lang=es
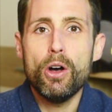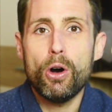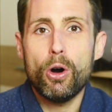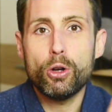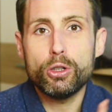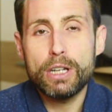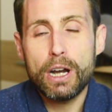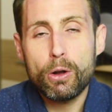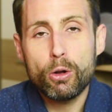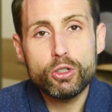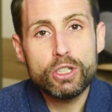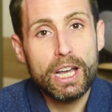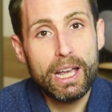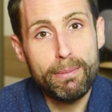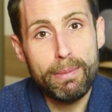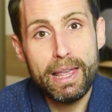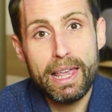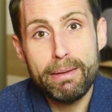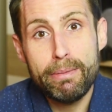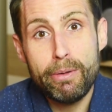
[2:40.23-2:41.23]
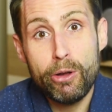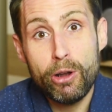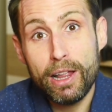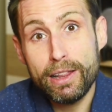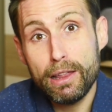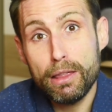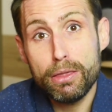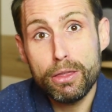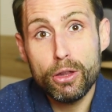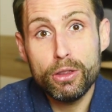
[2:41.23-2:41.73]
Otra cosa que me ha llamado la
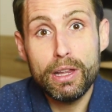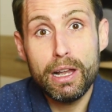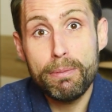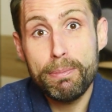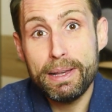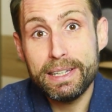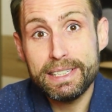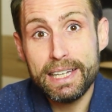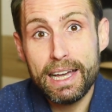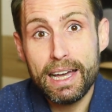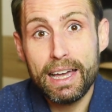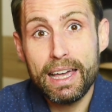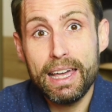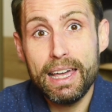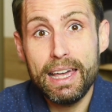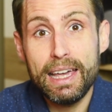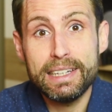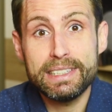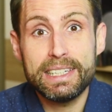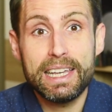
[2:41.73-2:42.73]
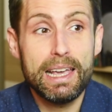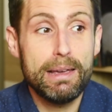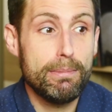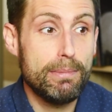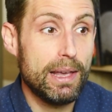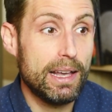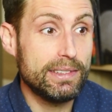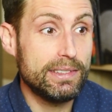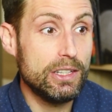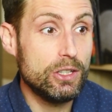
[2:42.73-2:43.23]
atención del mensaje es que
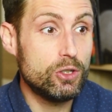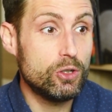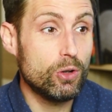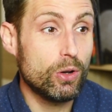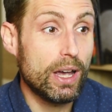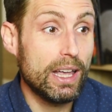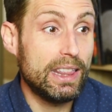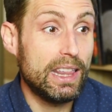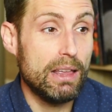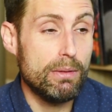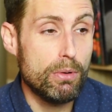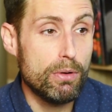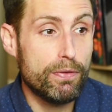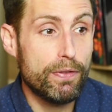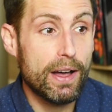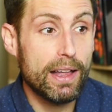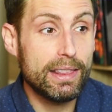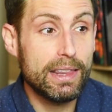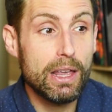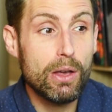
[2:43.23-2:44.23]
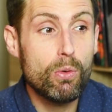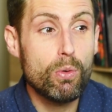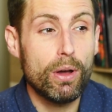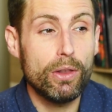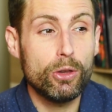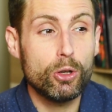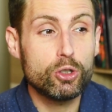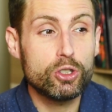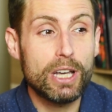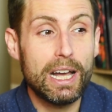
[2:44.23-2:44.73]
me has dicho que te bufa a ti
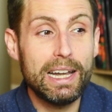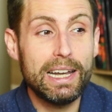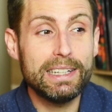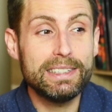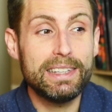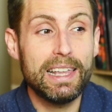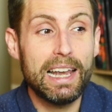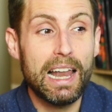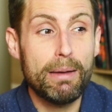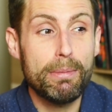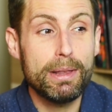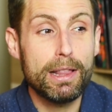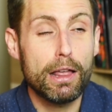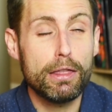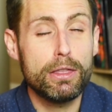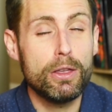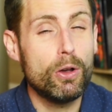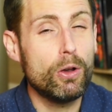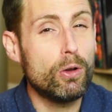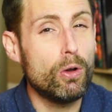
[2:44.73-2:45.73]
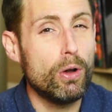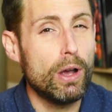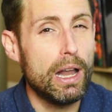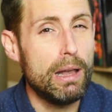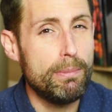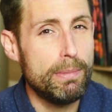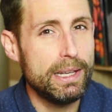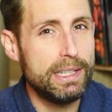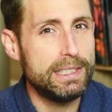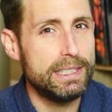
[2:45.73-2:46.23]
cuando sales de la habitación con
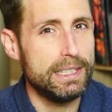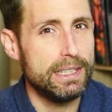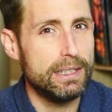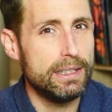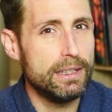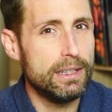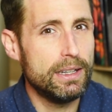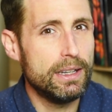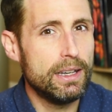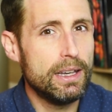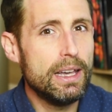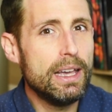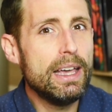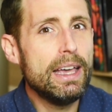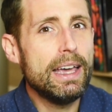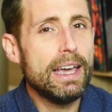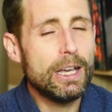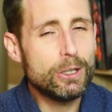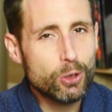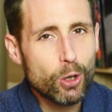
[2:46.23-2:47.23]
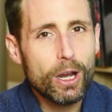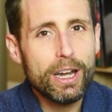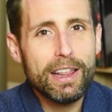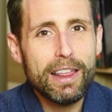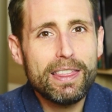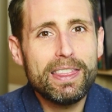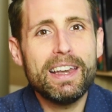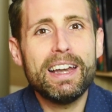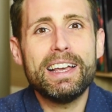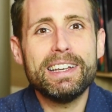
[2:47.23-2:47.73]
el Michi. ¿Eso quiere
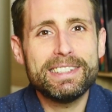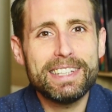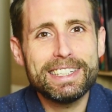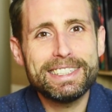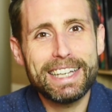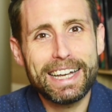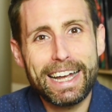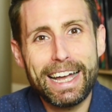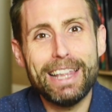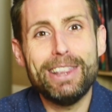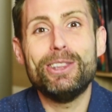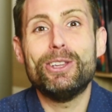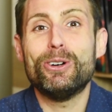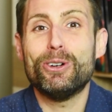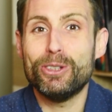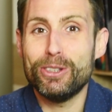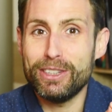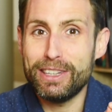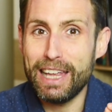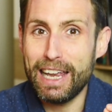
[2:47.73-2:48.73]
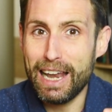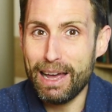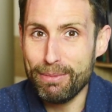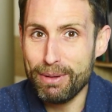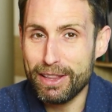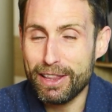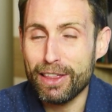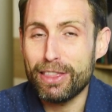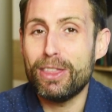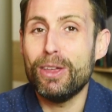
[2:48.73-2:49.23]
decir que estás sacando de la
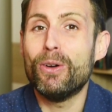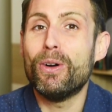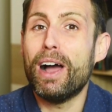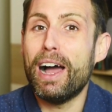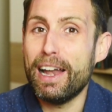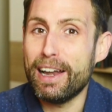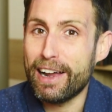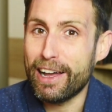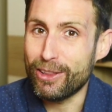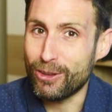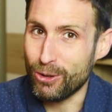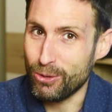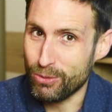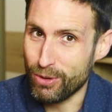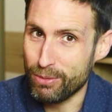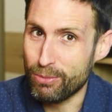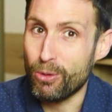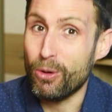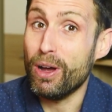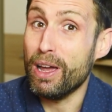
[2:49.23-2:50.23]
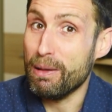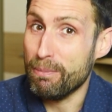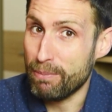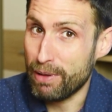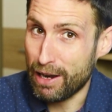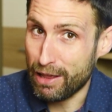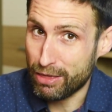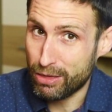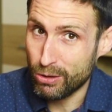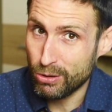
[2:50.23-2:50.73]
habitación al gato nuevo en
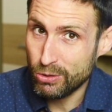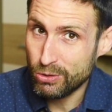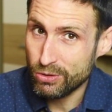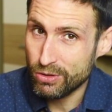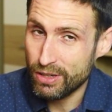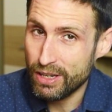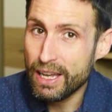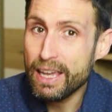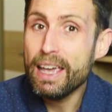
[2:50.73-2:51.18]
brazos?